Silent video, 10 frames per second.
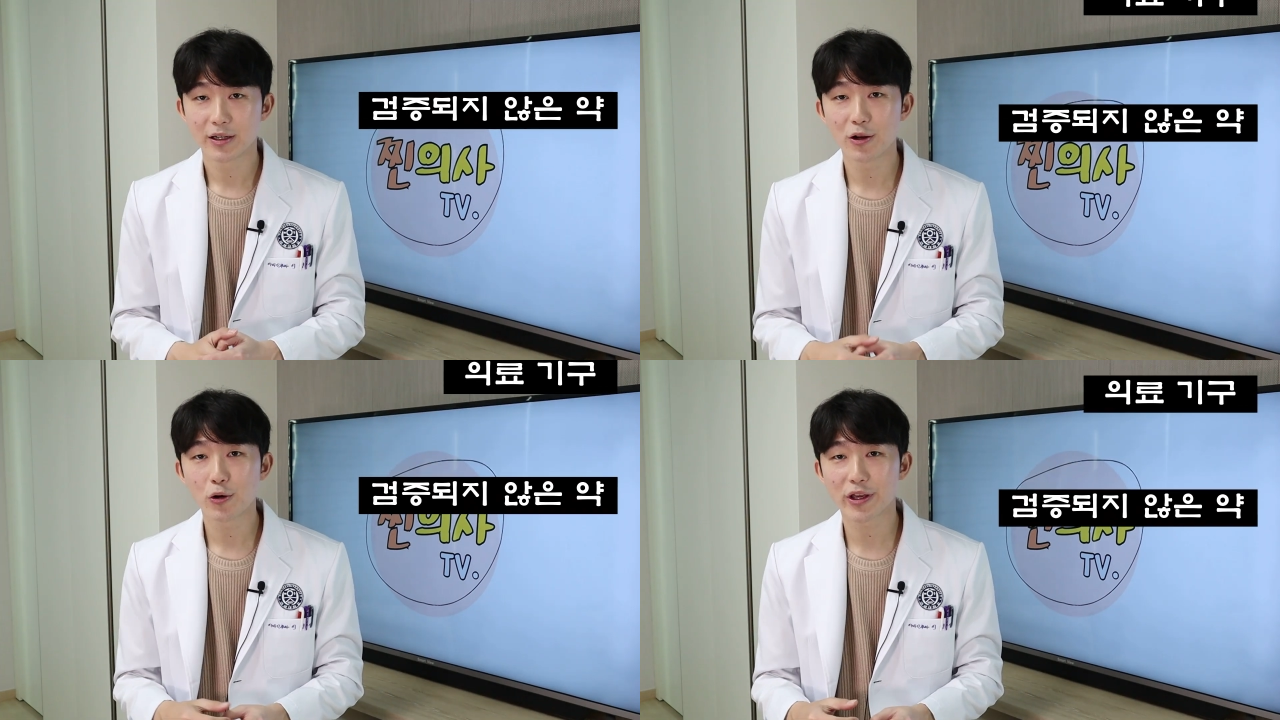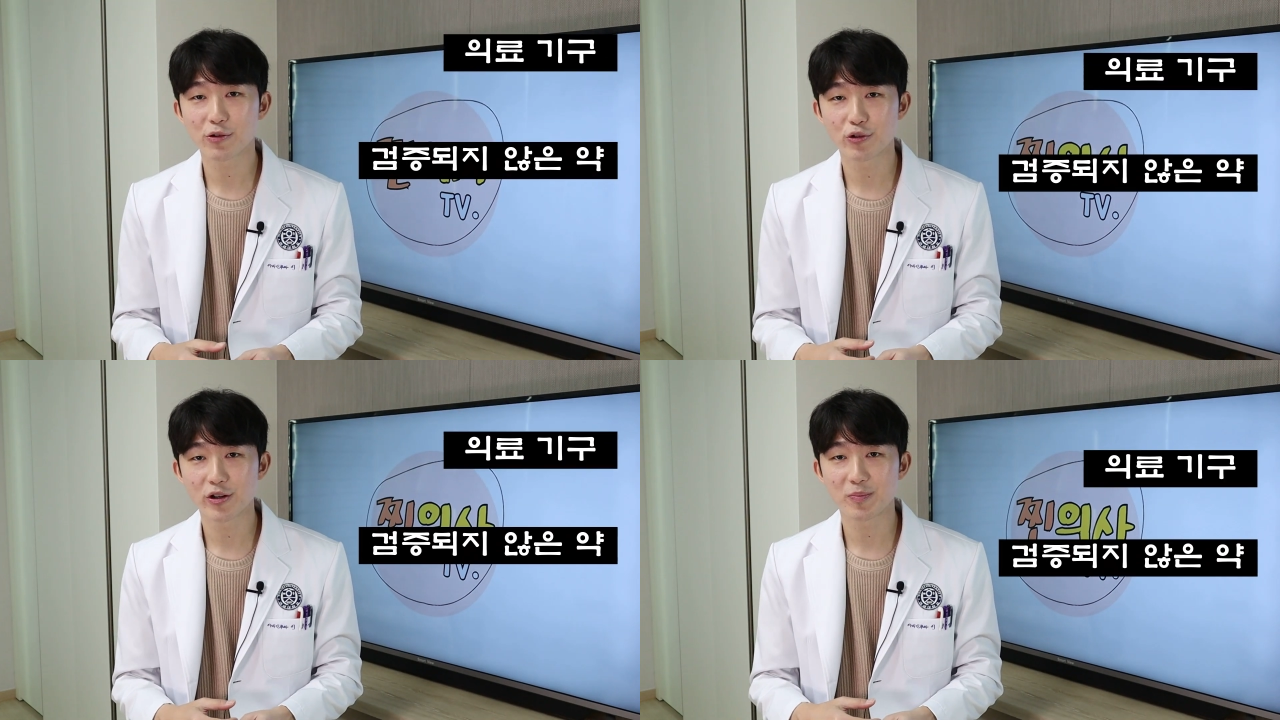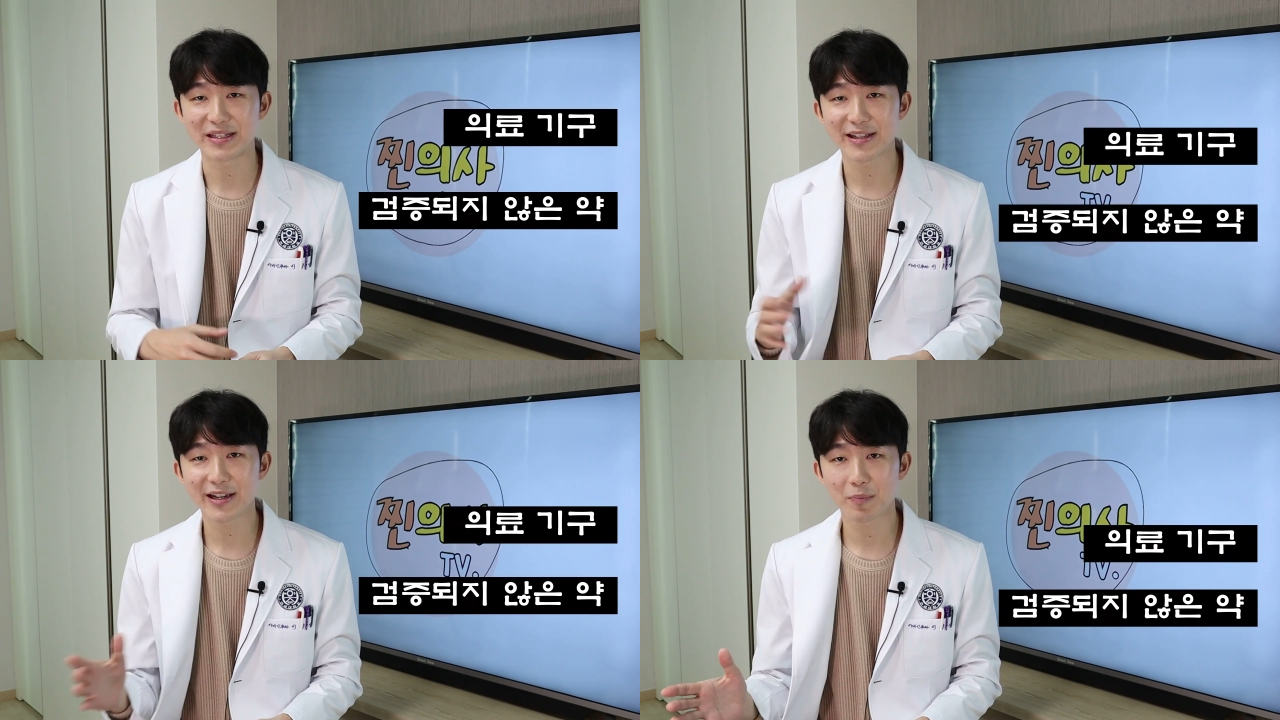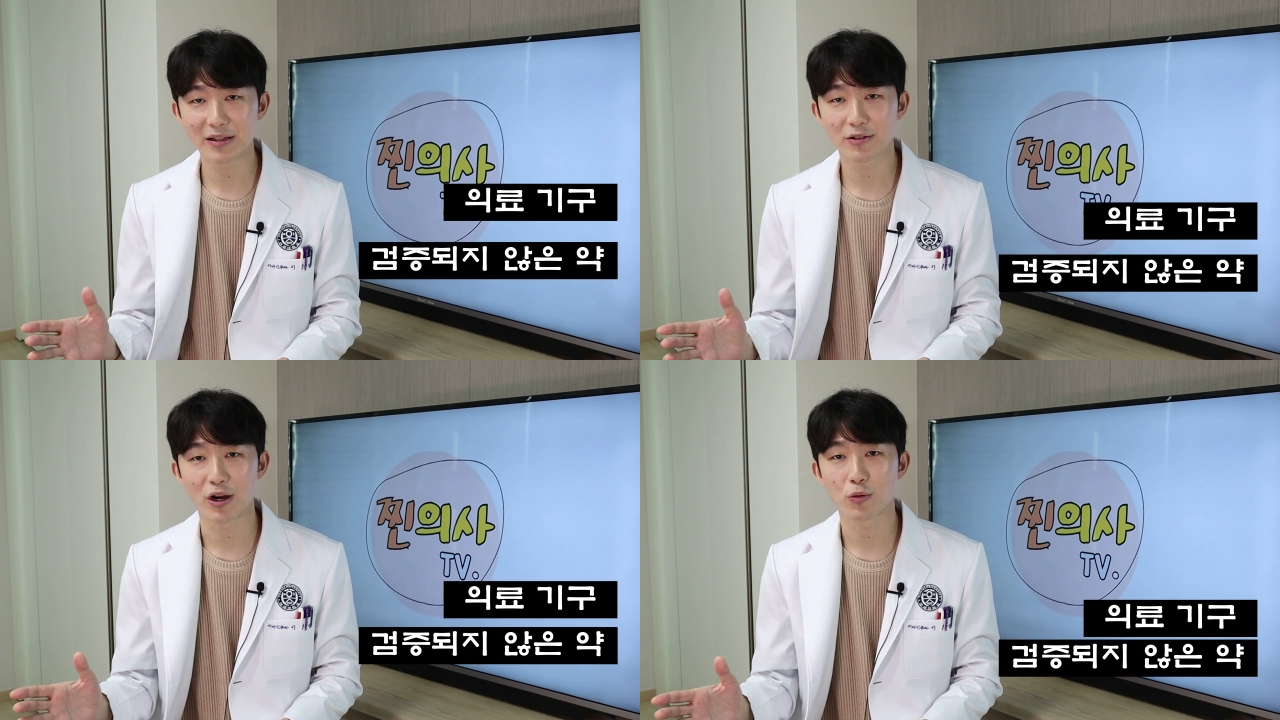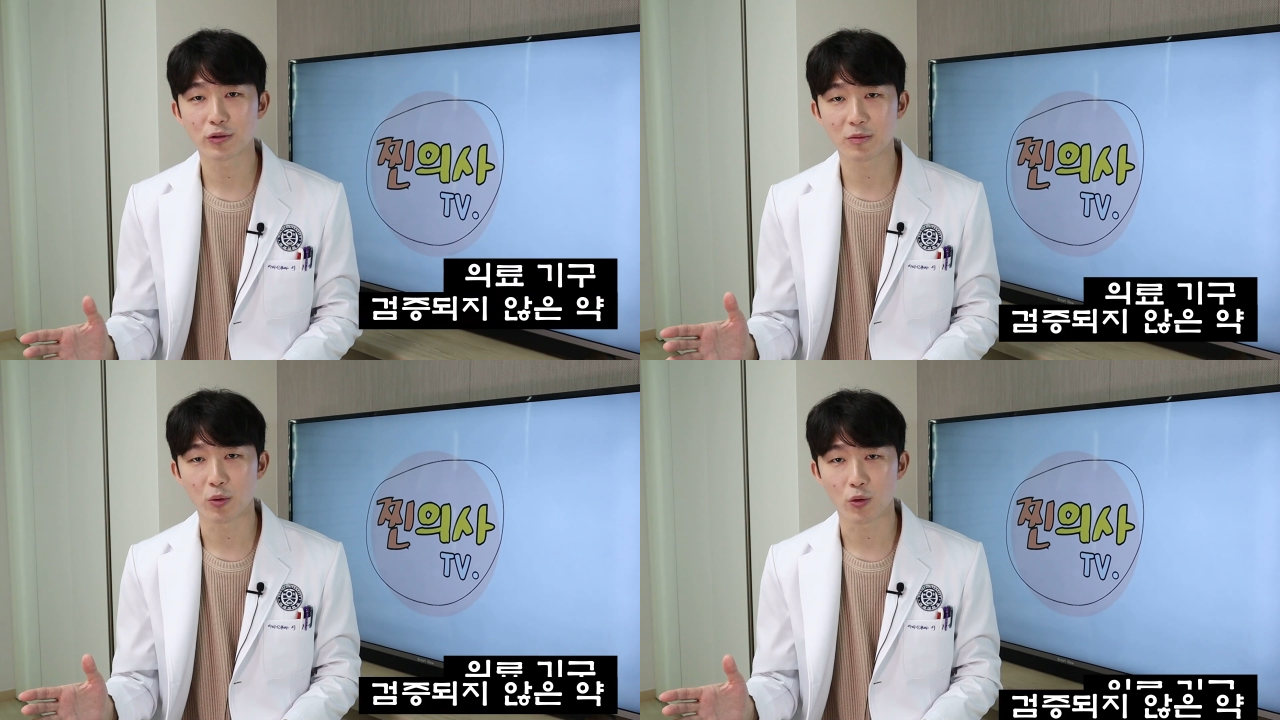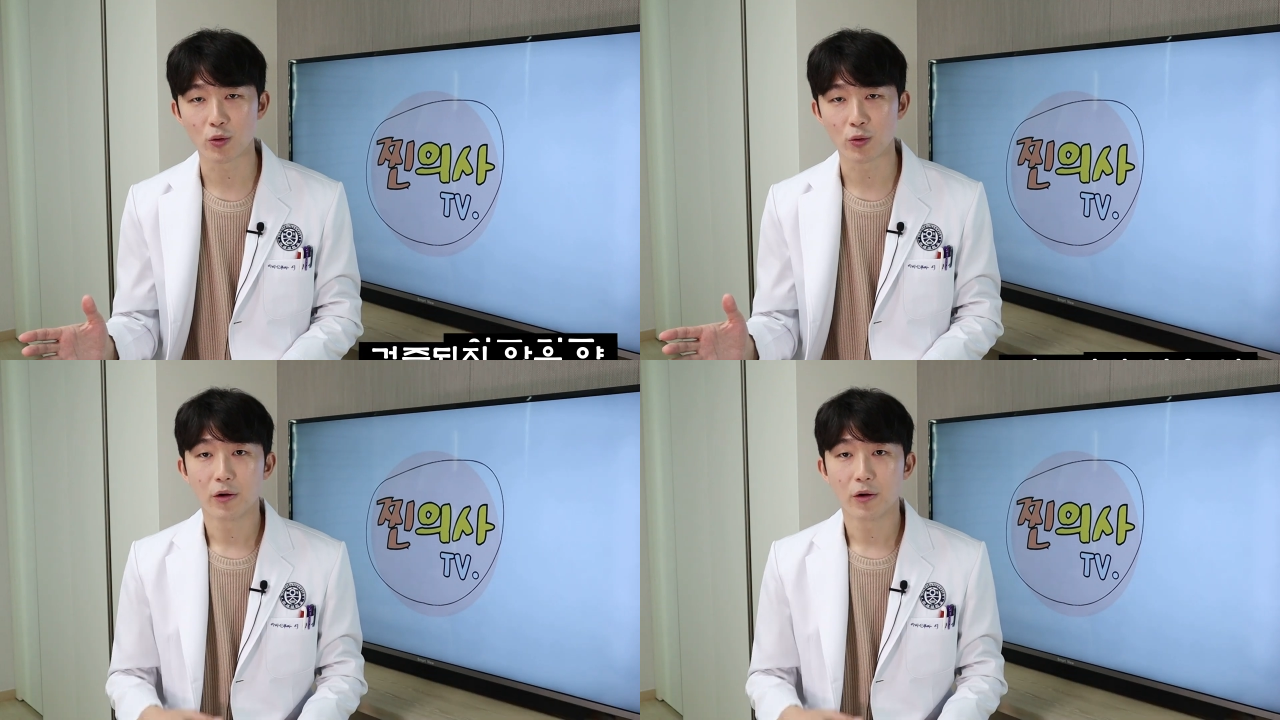의료기구를 비싸게 파는 광고들을 보고